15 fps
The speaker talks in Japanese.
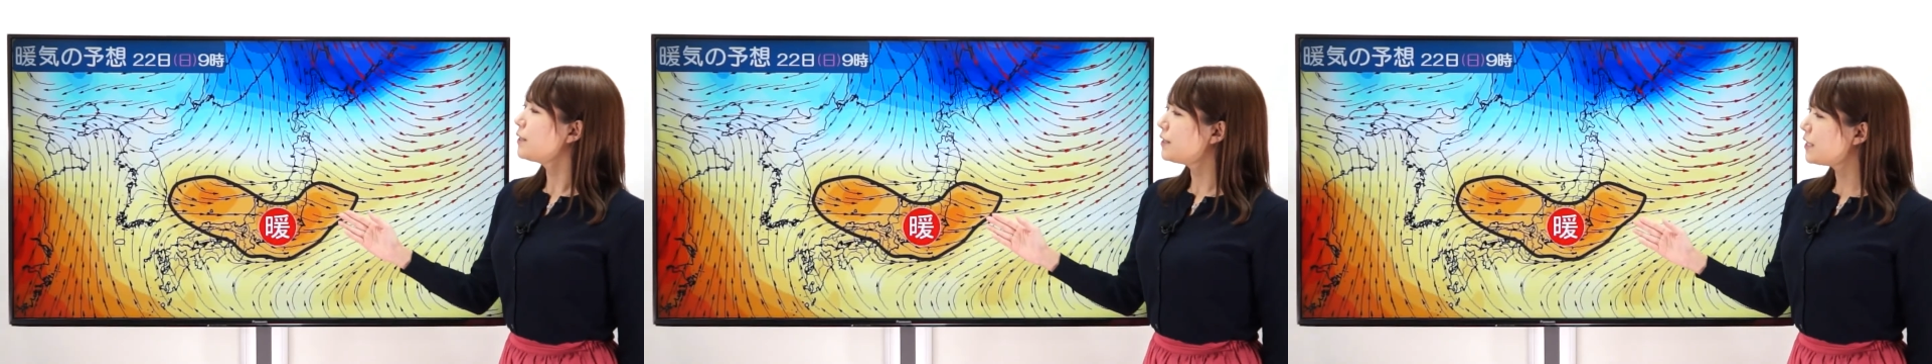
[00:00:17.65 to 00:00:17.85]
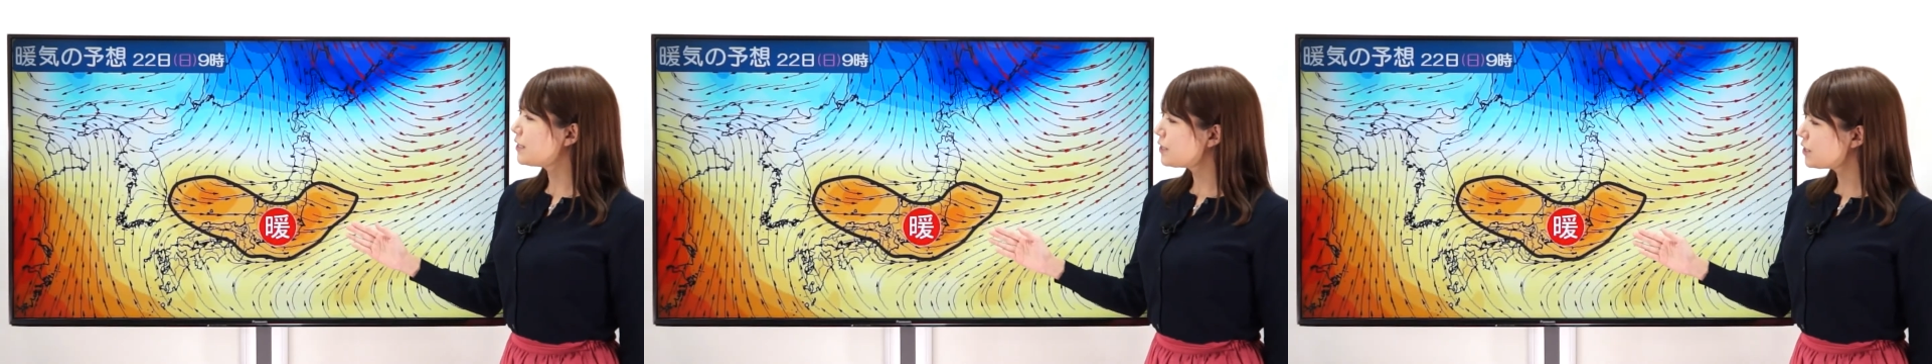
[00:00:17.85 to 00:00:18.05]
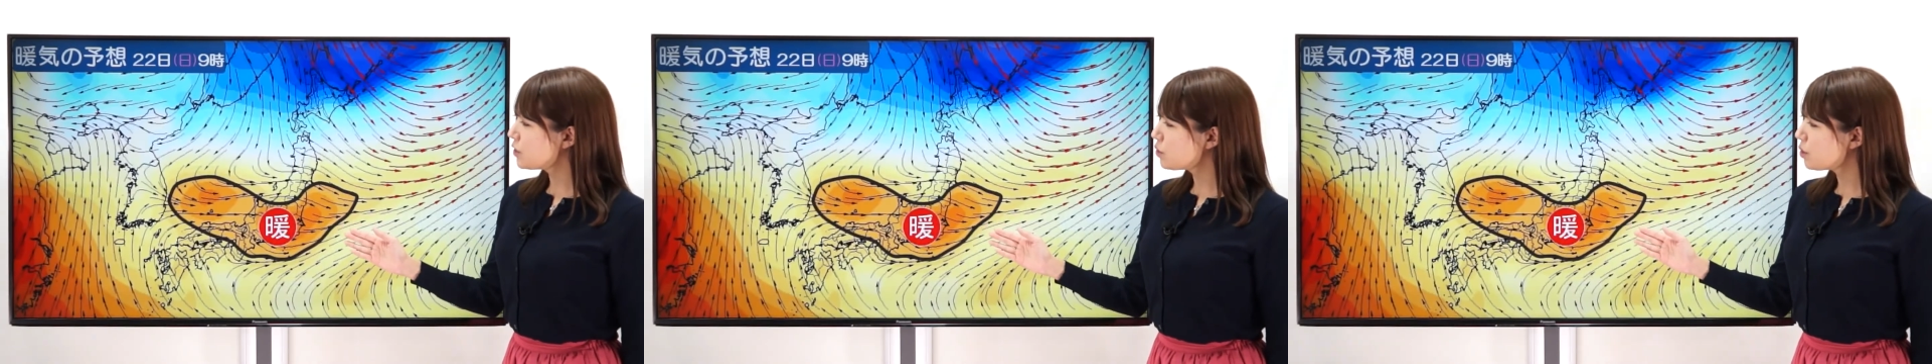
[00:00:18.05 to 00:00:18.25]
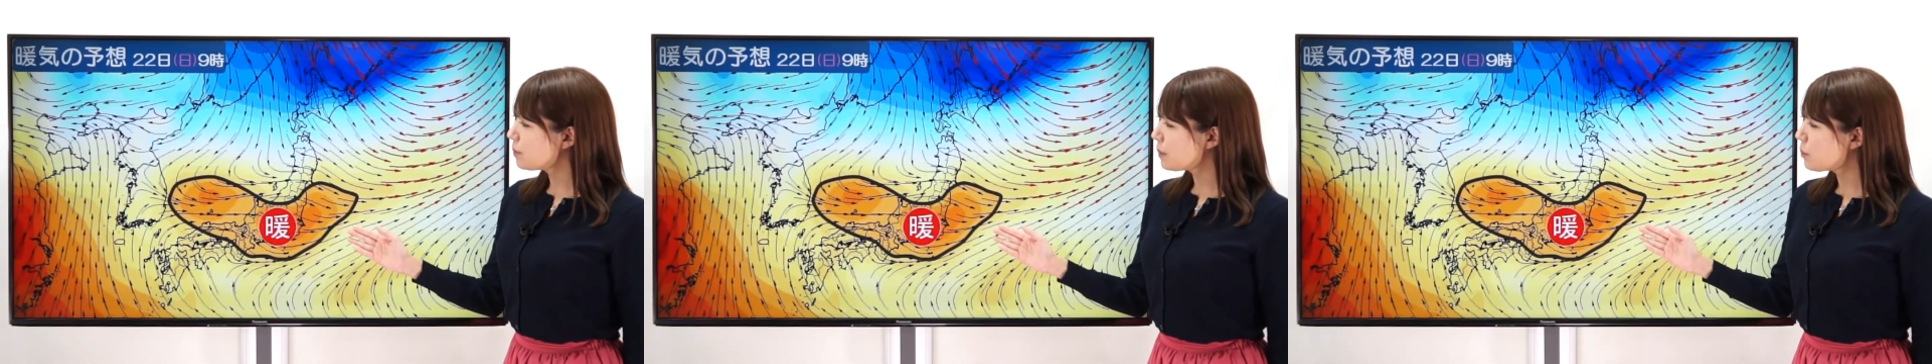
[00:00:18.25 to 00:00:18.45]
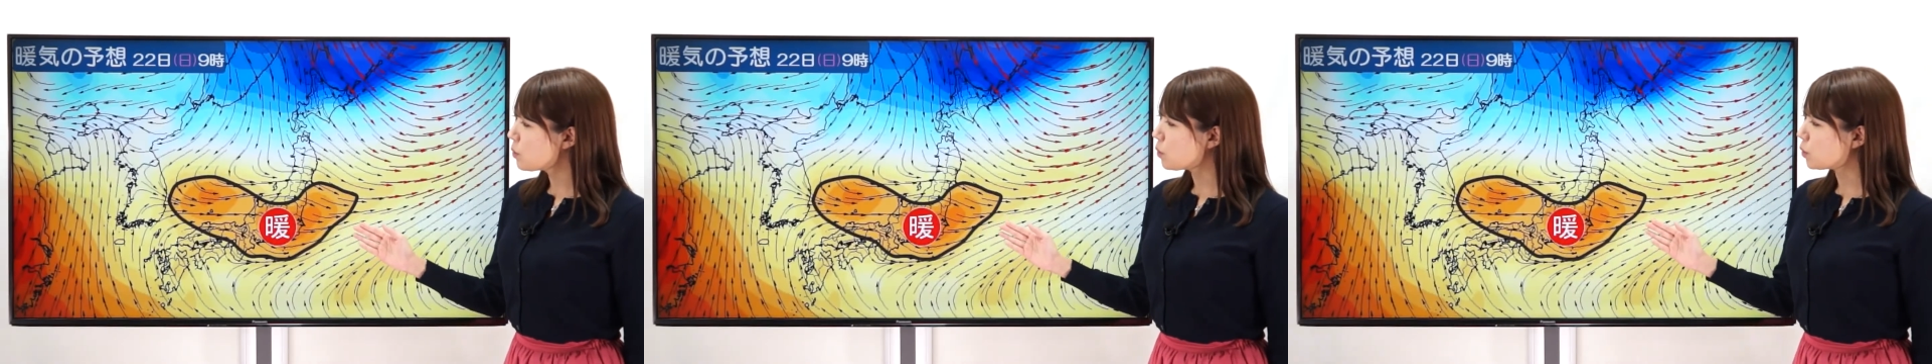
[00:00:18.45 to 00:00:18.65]
日曜
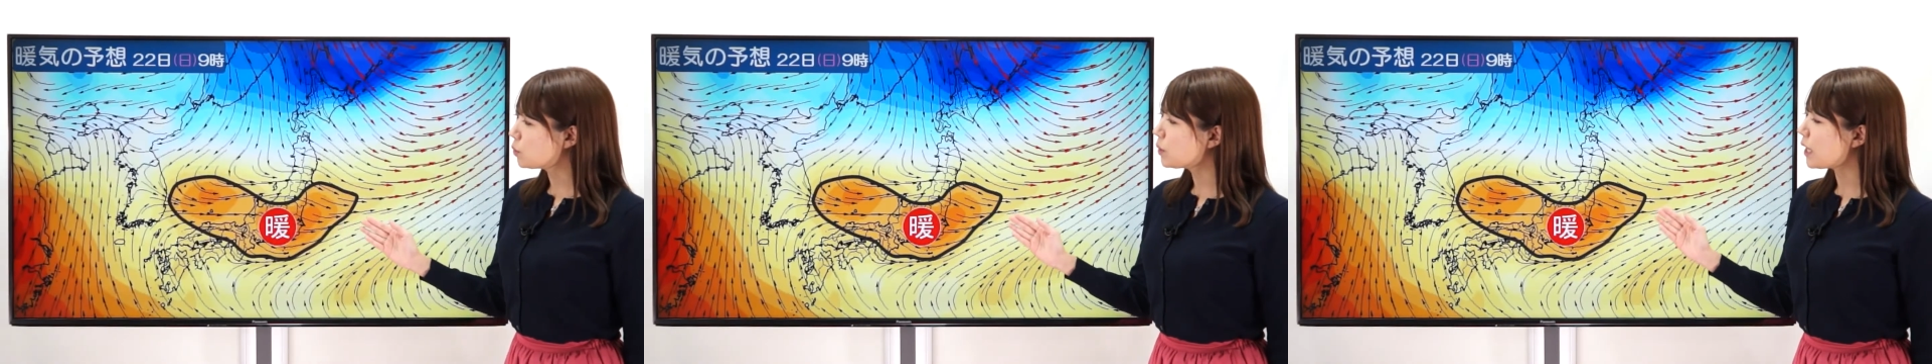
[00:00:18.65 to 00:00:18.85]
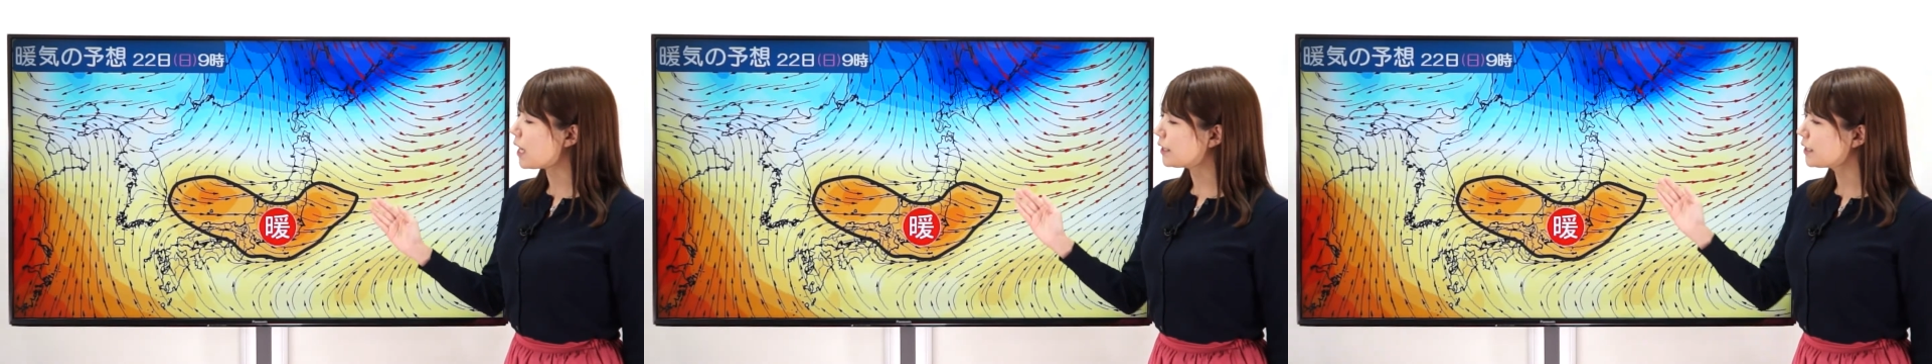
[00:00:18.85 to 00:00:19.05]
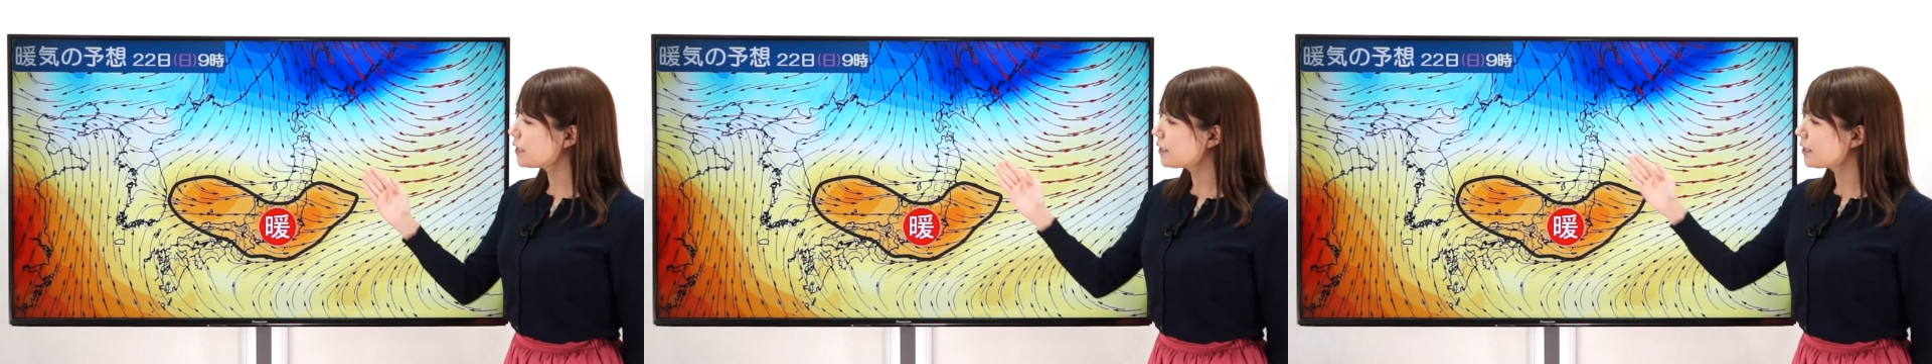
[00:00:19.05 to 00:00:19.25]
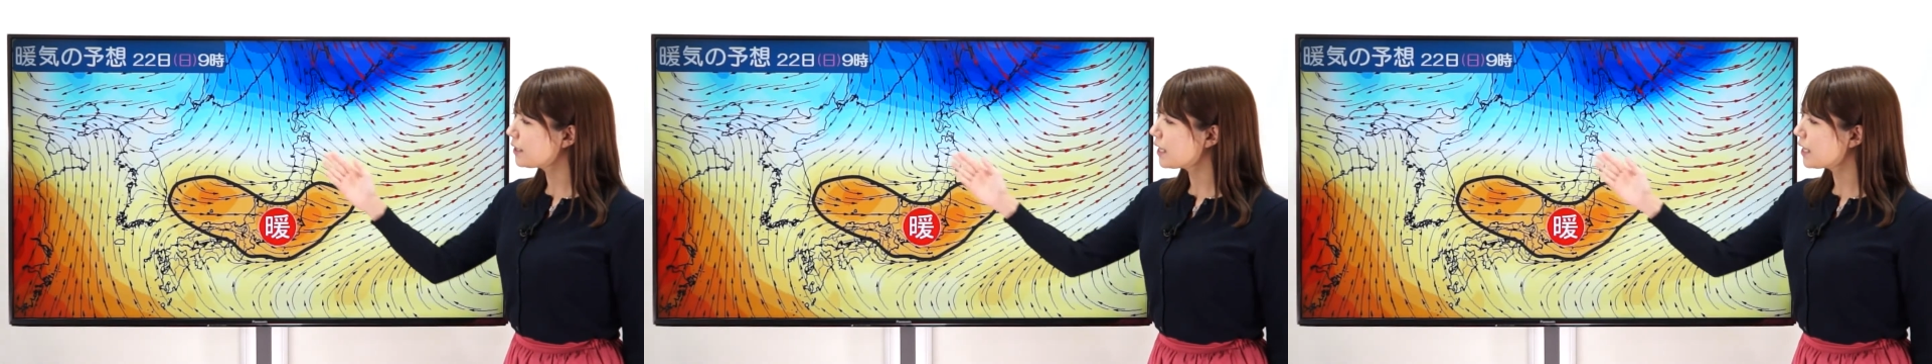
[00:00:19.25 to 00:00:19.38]
日もこの暖